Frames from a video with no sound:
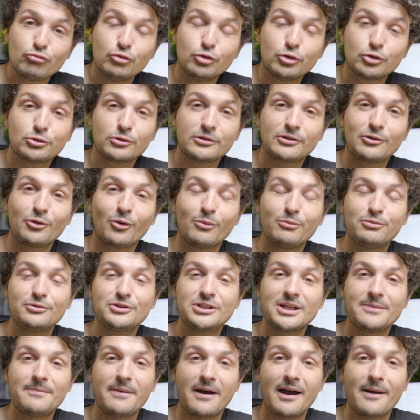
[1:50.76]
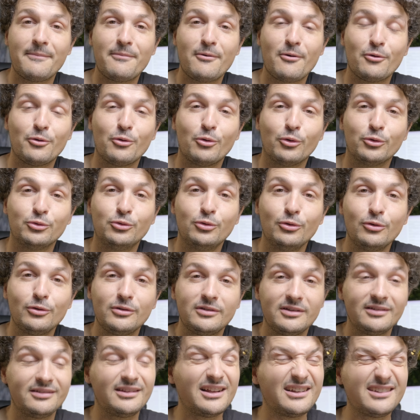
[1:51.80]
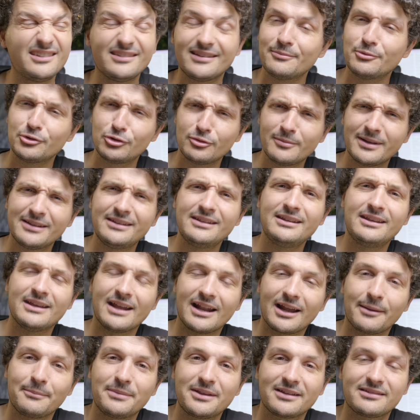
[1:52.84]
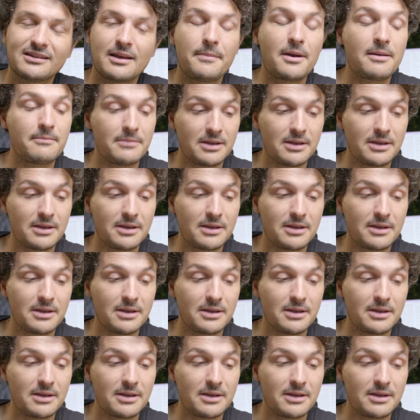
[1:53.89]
choses qui ont bougé par rapport au 2, deux, si c'était le système automatique qui a l'air bien sympa,